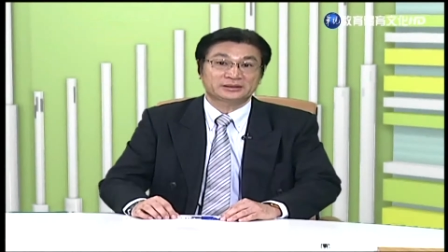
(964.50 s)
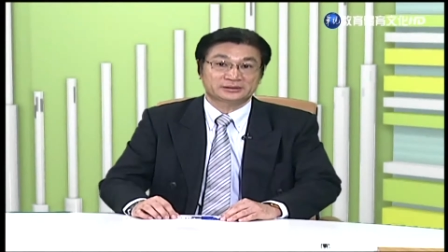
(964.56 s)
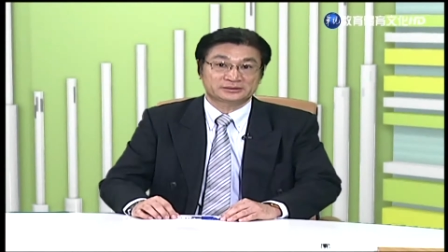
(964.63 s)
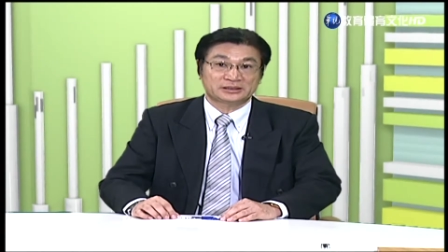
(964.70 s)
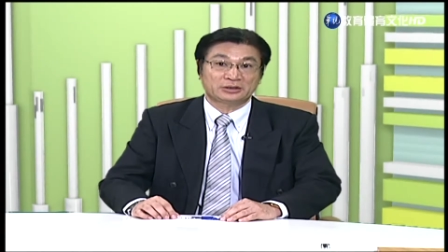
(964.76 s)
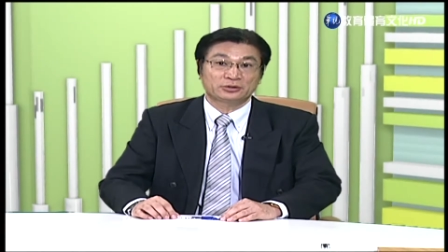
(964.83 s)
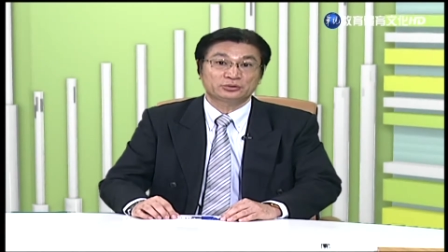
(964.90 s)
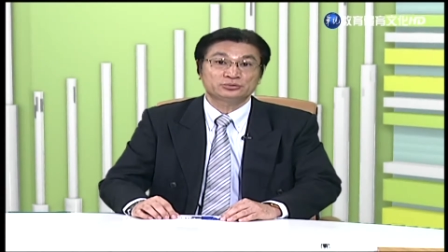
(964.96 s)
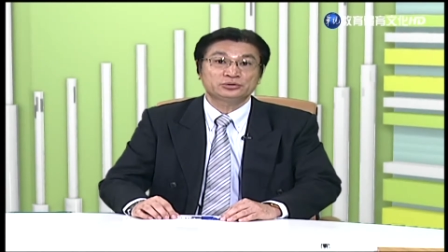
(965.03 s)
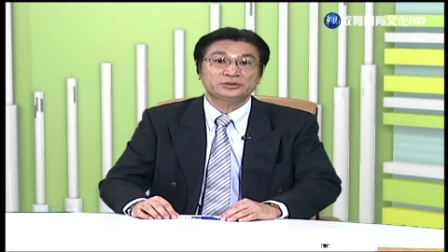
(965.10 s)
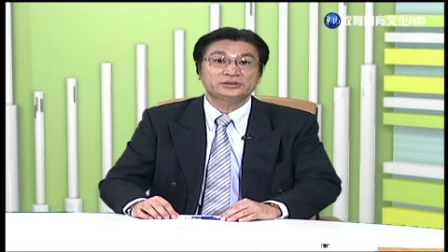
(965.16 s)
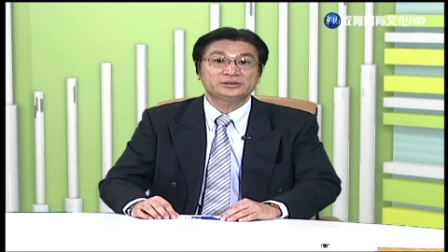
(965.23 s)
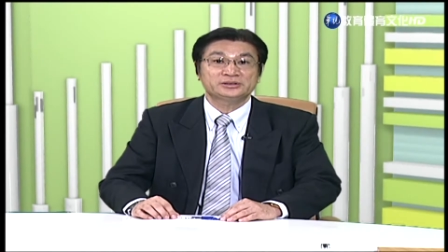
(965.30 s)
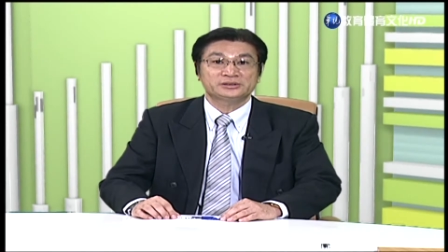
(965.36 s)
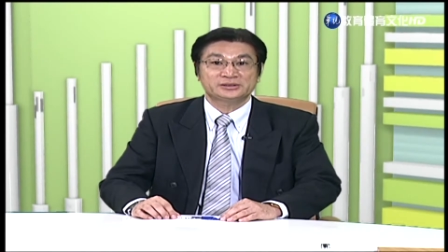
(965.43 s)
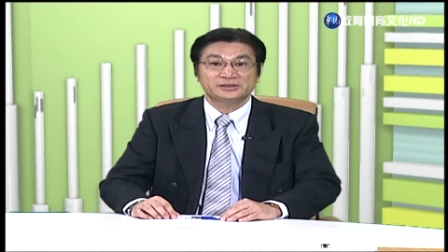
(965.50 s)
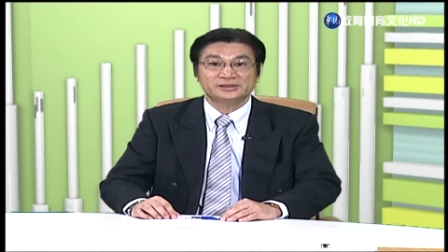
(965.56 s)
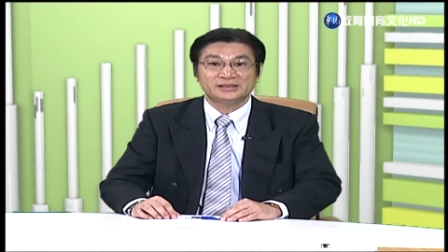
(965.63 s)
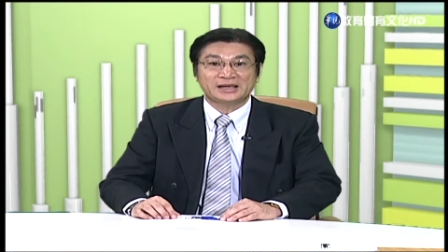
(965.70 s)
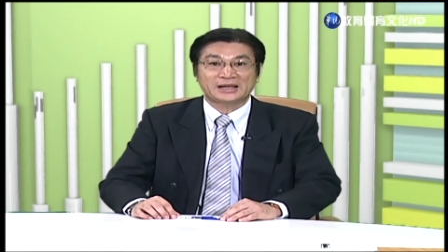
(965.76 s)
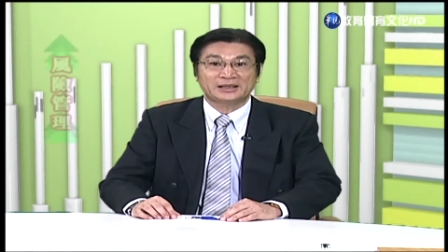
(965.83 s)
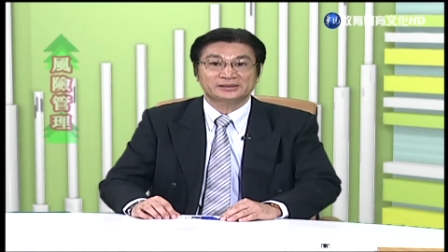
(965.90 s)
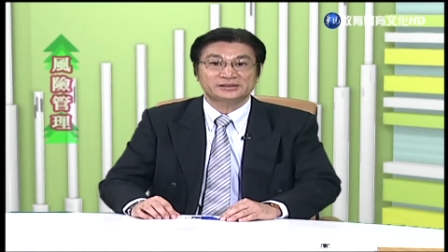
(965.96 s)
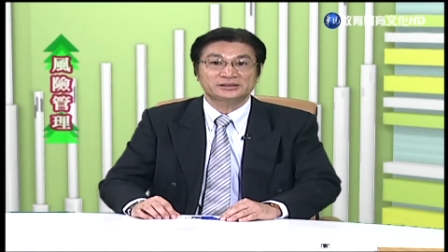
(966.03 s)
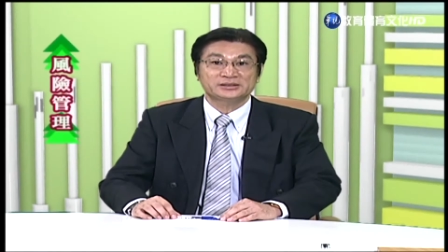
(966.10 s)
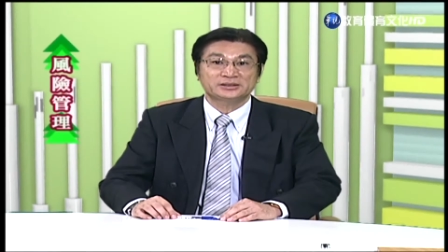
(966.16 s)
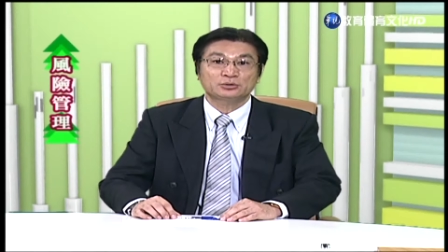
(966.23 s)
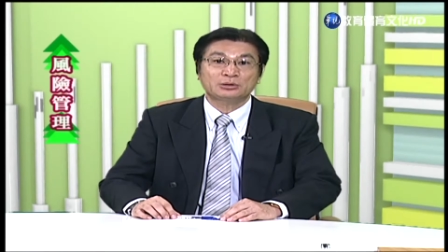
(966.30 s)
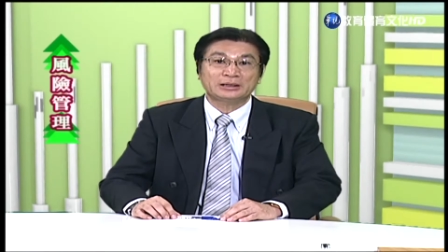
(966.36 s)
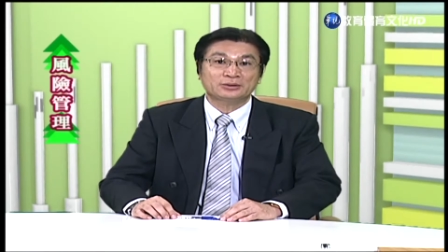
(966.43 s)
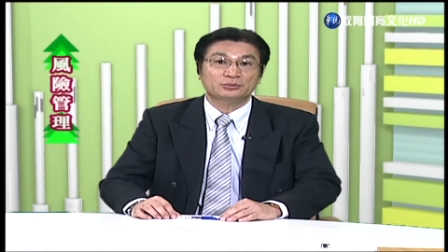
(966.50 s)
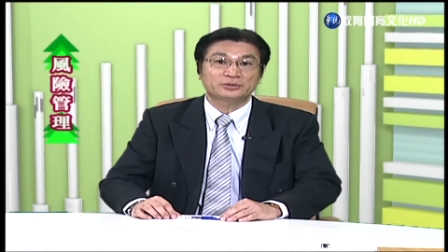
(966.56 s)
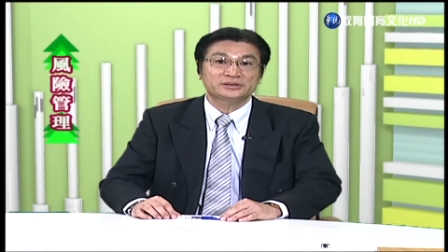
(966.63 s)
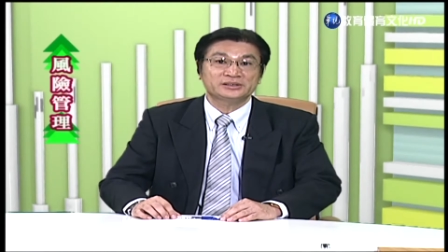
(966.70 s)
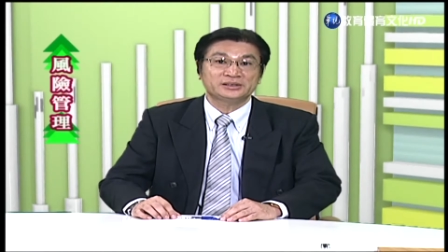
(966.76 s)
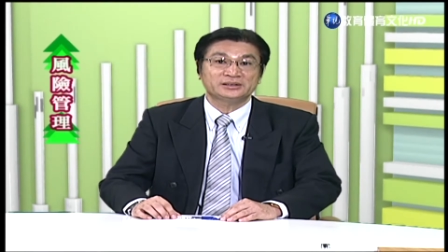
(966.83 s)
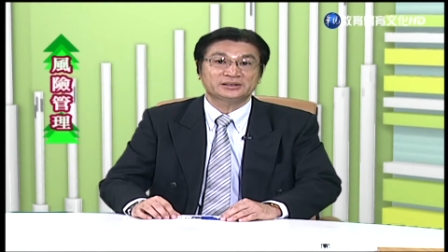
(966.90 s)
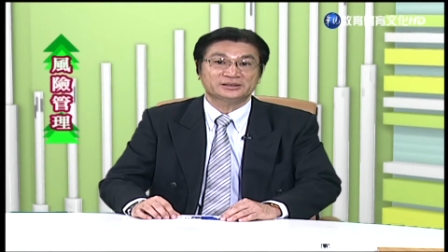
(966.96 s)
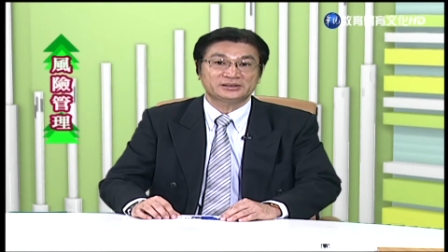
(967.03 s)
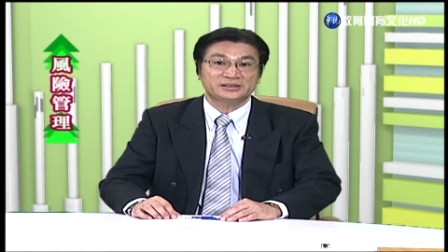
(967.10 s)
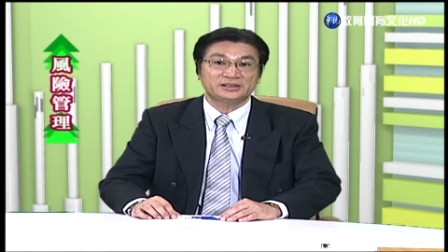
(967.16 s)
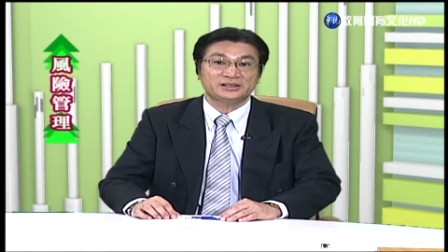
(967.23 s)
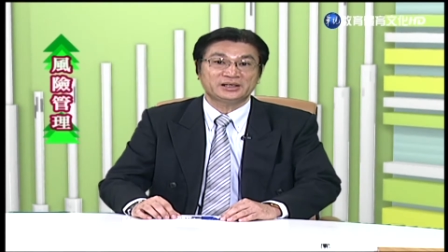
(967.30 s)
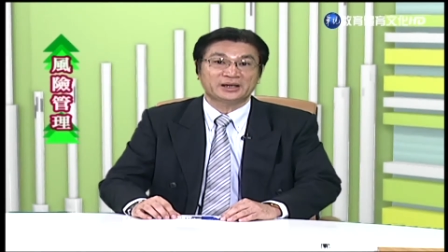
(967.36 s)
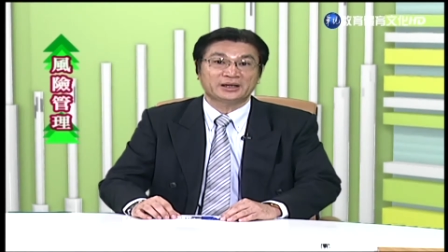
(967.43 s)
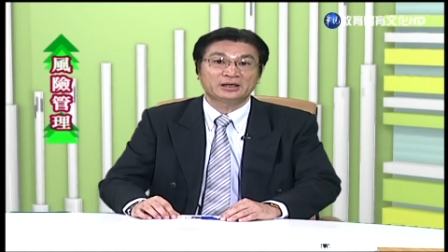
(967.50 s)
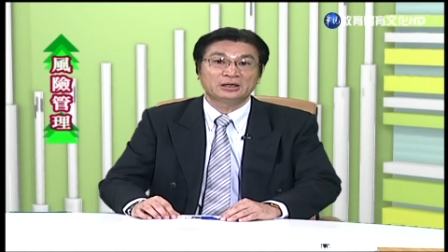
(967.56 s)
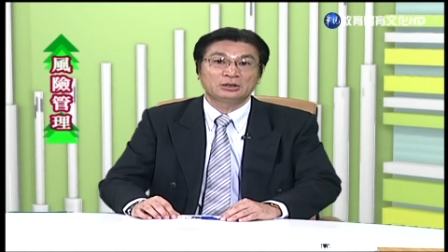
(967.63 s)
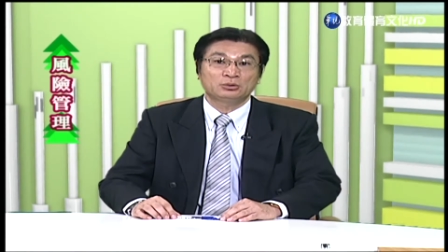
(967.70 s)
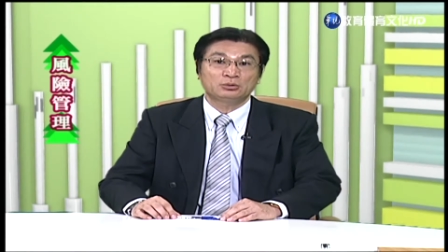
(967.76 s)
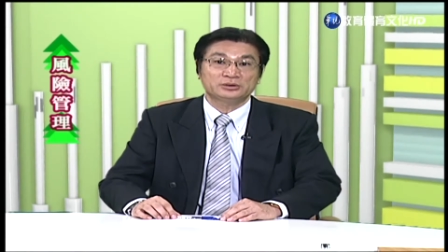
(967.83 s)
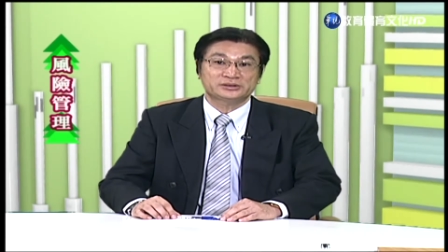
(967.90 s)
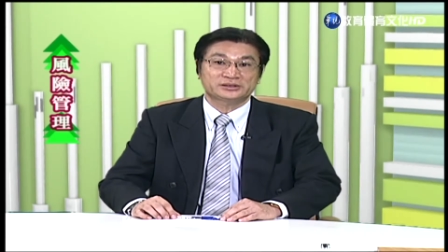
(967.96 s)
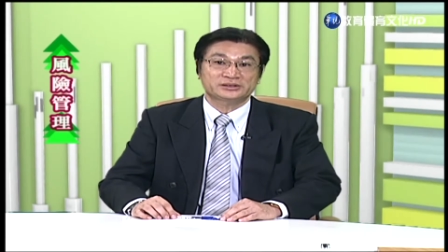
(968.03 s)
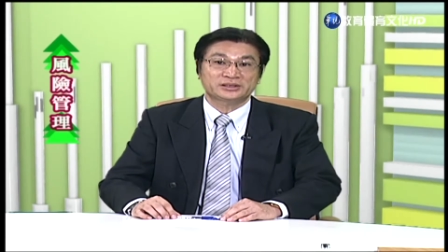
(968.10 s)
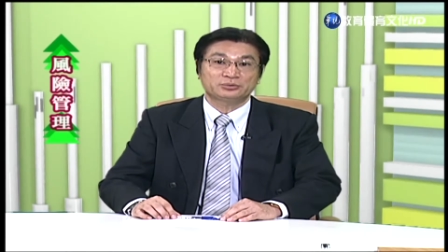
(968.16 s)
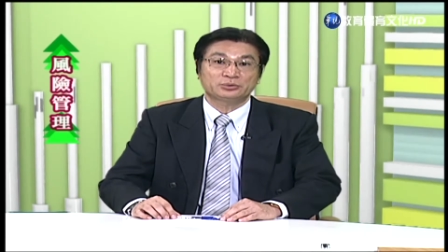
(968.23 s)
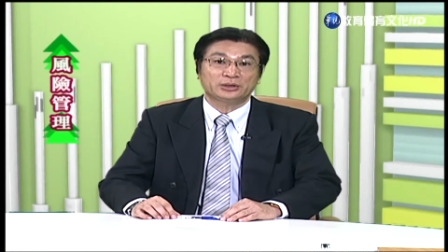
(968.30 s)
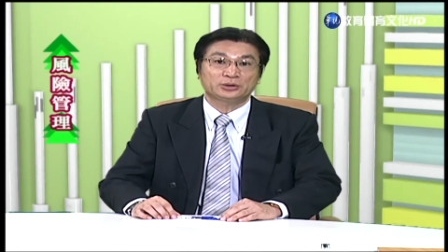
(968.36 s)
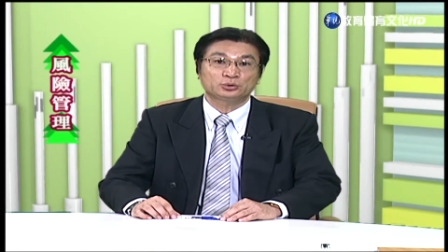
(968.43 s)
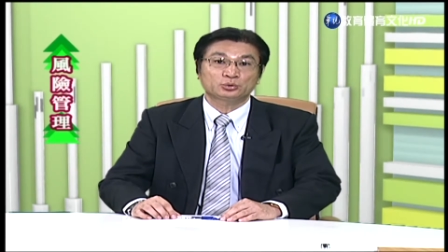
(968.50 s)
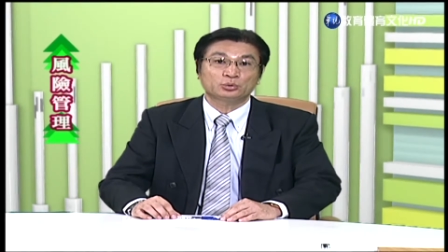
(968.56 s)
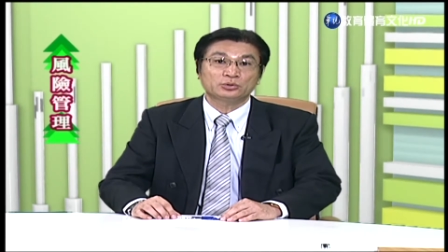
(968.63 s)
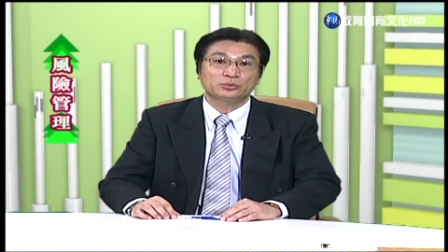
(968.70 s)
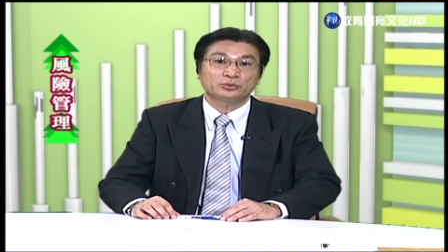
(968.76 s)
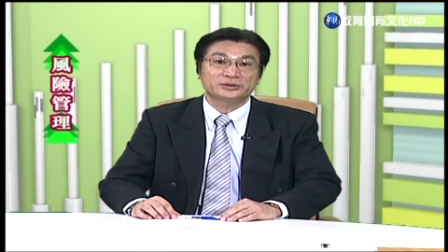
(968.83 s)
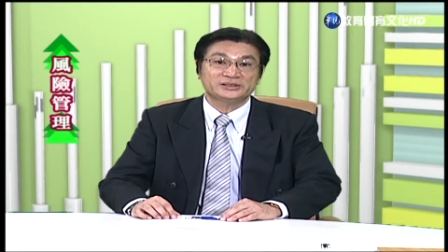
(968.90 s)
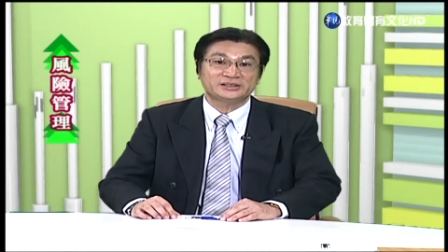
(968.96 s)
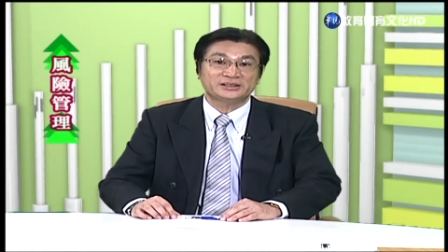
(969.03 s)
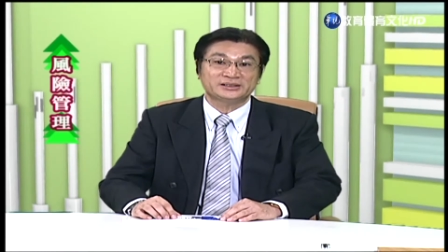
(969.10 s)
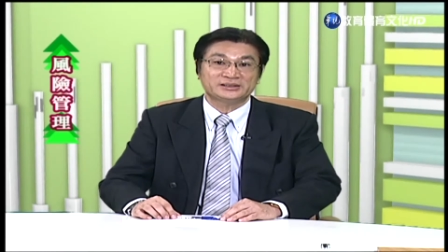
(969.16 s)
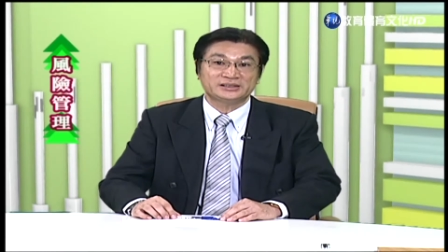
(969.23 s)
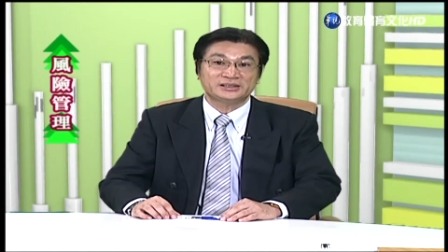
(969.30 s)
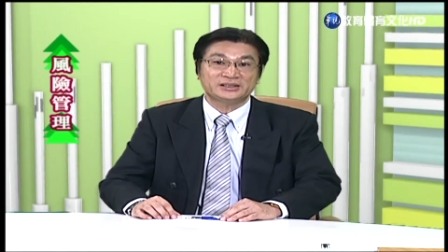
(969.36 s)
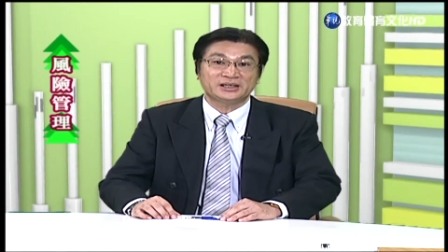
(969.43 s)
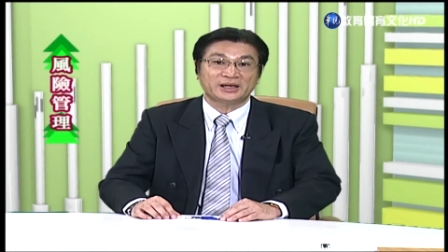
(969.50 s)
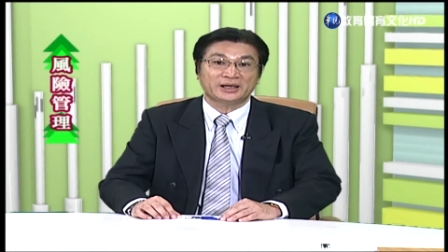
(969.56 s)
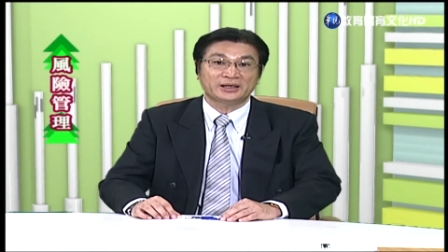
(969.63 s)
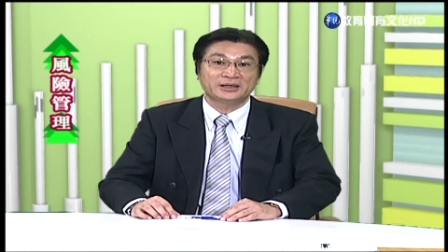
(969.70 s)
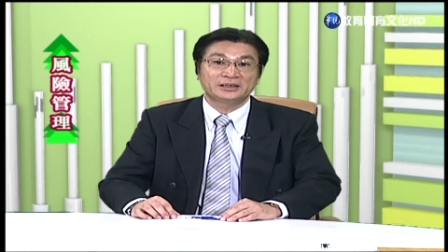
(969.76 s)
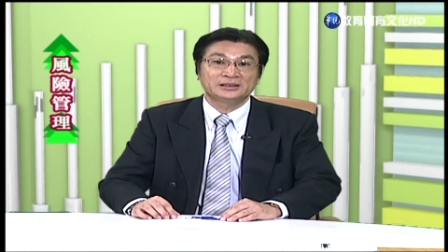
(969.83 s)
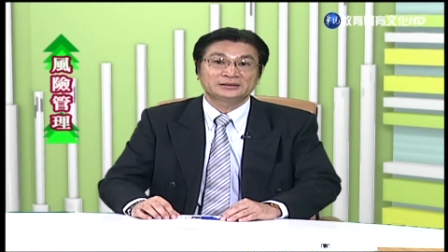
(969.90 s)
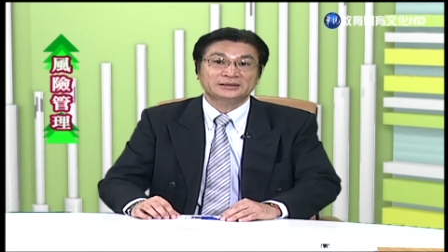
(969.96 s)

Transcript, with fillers: 的潮流趋势之下，其实跨国性的企业或者称为多国籍的企业，